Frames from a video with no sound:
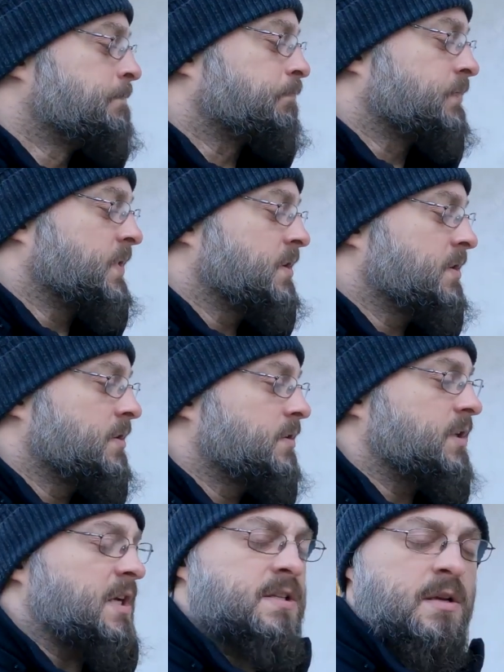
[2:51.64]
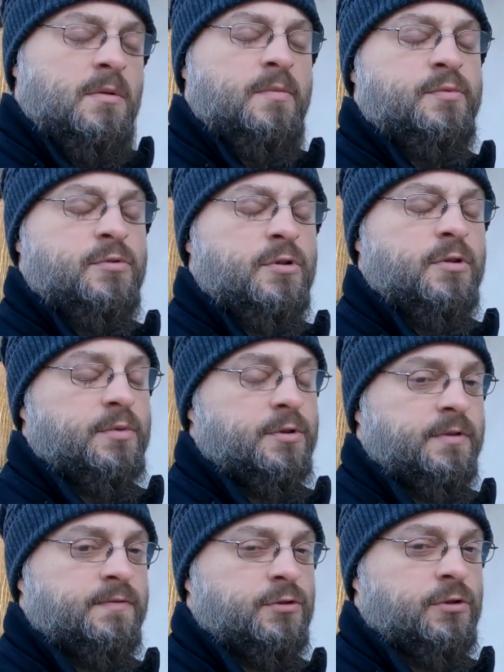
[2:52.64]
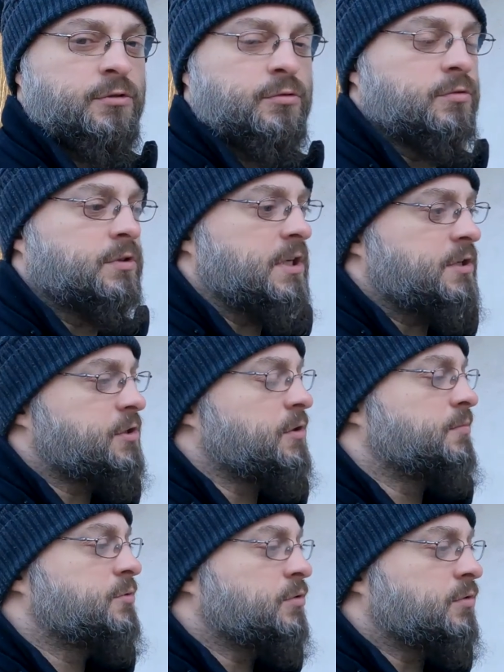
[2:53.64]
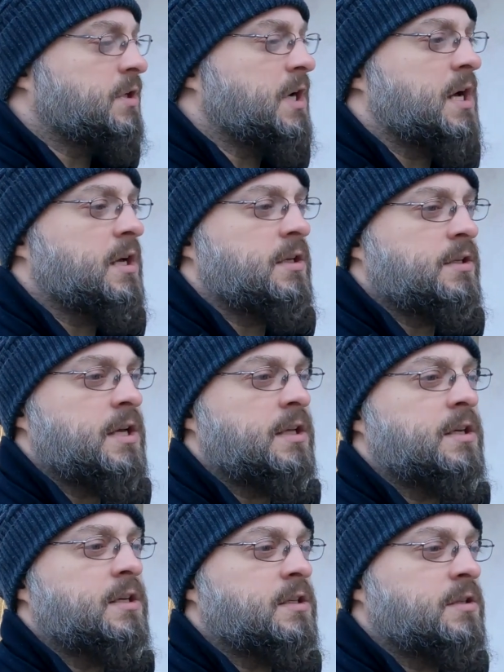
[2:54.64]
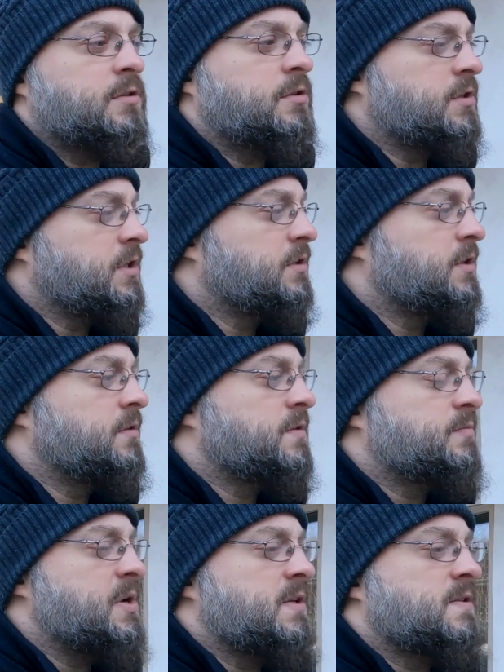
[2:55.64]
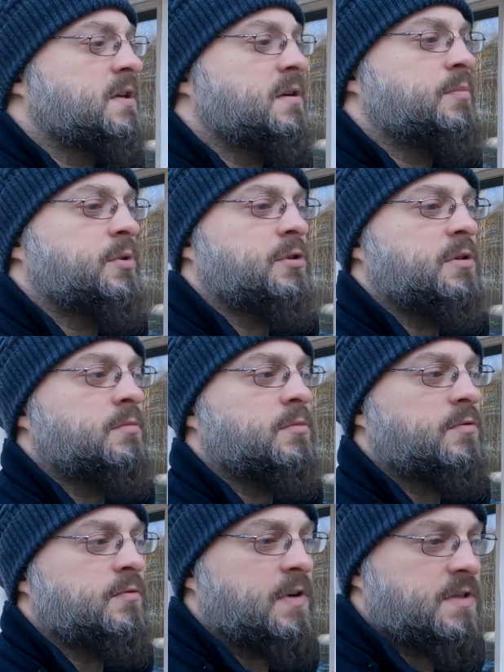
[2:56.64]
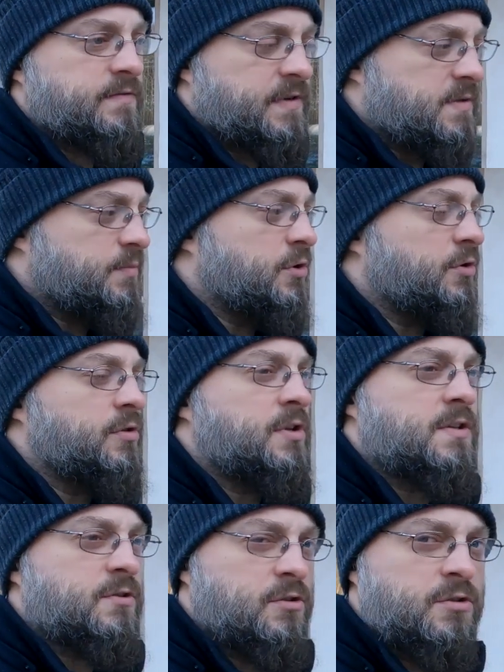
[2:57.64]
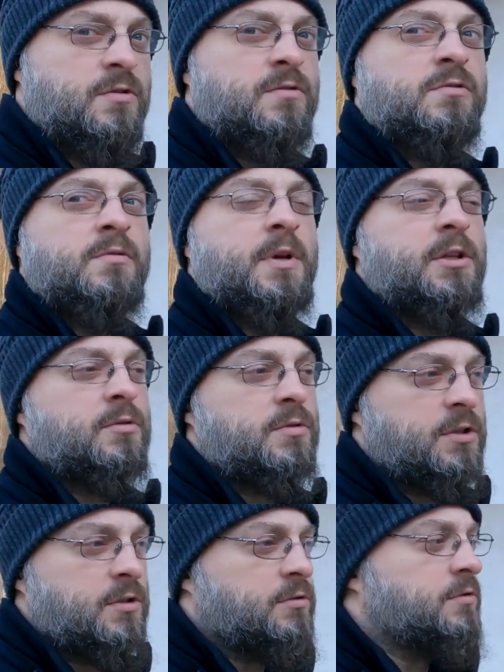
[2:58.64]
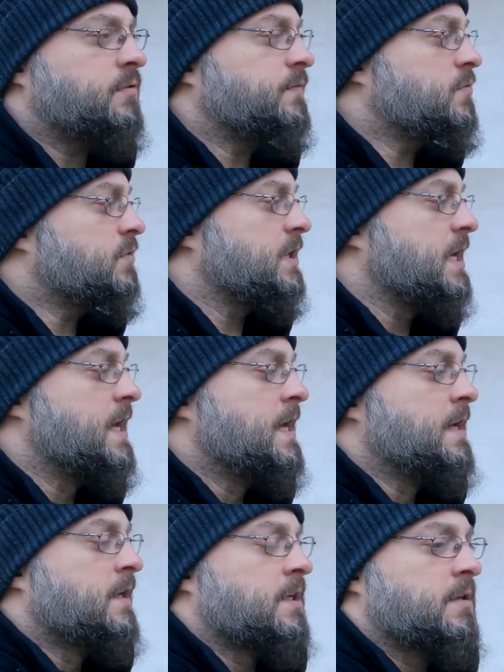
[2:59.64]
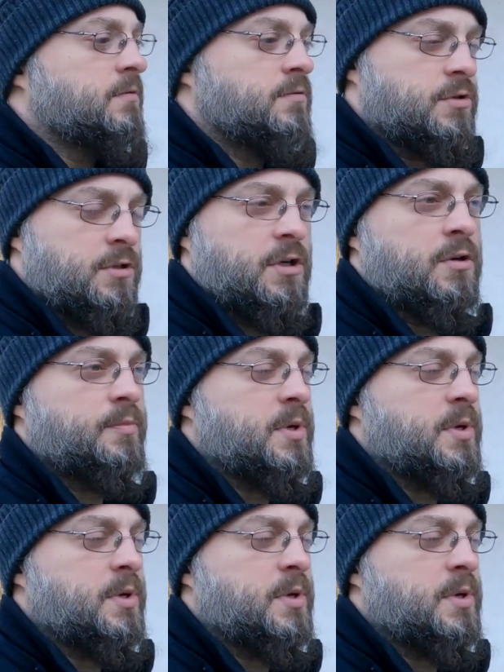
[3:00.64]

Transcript: Mm, y, tak samo było robione w środku. Też obrzutka gliniana 1 do 1 z piaskiem, potem warstwa zbrojona z sieczką słomianą 1 do 2, y, czyli tego